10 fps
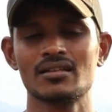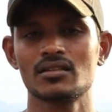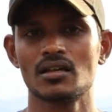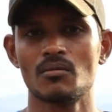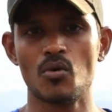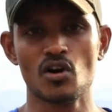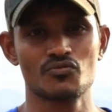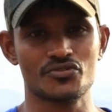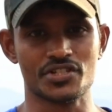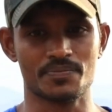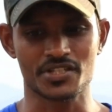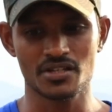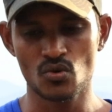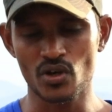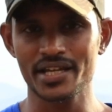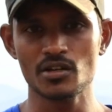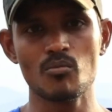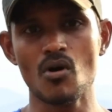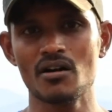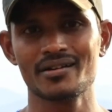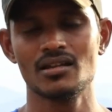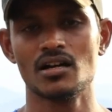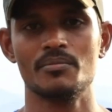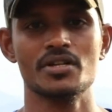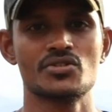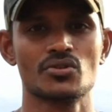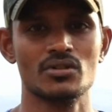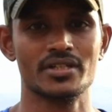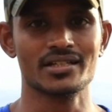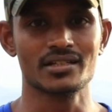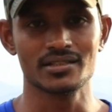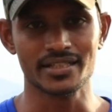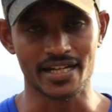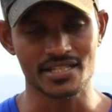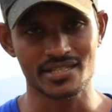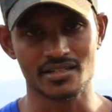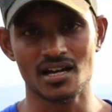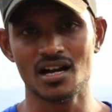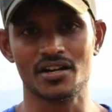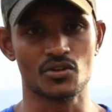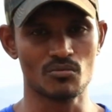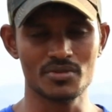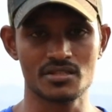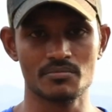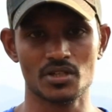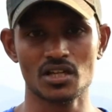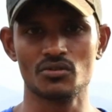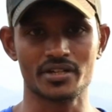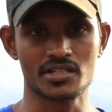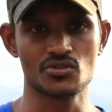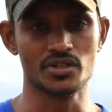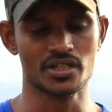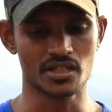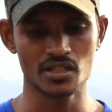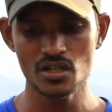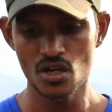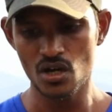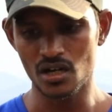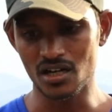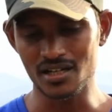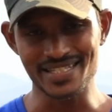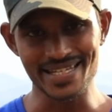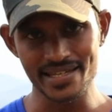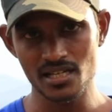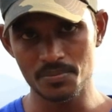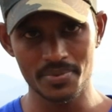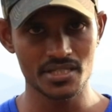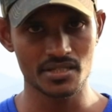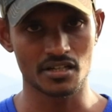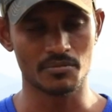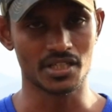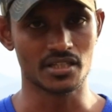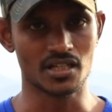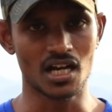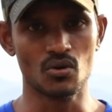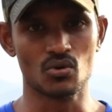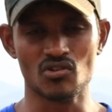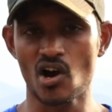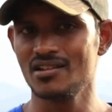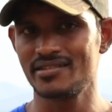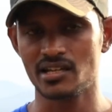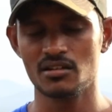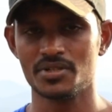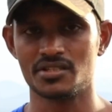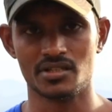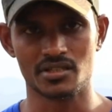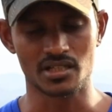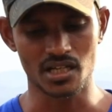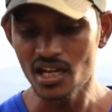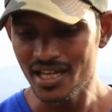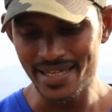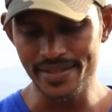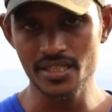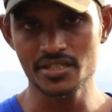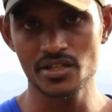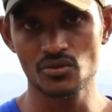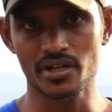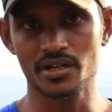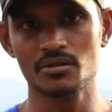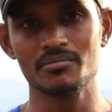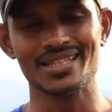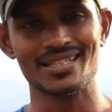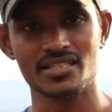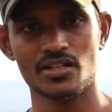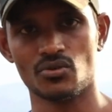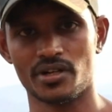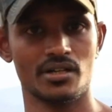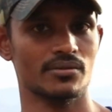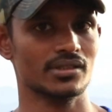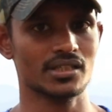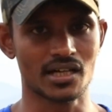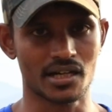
அடுத்ததாக பார் புஷ்அப்ஸ் உங்ககிட்ட பார் இல்லை அப்படின்னு சொல்லிட்டு நினச்சிங்கன்னா அண்ட் ரொம்ப சிம்பிள் தான் ஒரு ட்ரிக்ஸ் ஒன்று இருக்குது செங்கல் பீஸ் இருக்குது பார்த்தீங்களா ஒரு நாலு செங்கல் பீஸ் எடுத்துக்கோங்க இந்த சைடு ஒரு ரெண்டும் இந்த சைடு ஒரு ரெண்டும் வந்து